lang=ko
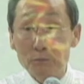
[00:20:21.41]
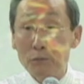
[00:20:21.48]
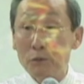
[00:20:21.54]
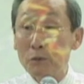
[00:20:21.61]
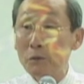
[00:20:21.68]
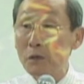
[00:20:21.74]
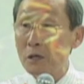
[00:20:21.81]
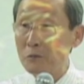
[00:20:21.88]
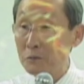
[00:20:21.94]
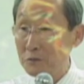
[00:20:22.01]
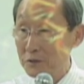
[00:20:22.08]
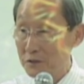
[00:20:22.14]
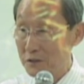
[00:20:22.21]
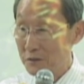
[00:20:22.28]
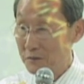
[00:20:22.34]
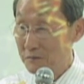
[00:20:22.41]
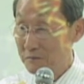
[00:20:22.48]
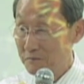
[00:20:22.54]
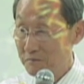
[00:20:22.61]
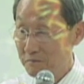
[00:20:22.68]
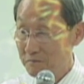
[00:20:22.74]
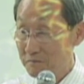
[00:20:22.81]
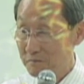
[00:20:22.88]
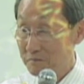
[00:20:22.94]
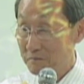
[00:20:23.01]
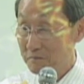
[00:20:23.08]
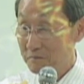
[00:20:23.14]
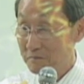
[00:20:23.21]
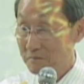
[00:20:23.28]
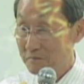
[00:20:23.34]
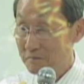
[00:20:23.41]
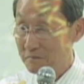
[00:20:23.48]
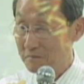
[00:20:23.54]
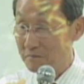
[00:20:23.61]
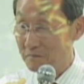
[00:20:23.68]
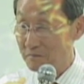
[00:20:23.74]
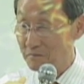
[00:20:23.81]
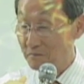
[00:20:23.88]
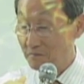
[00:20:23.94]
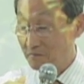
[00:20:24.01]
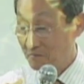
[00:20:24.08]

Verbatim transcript: 보호하고 있어. 음.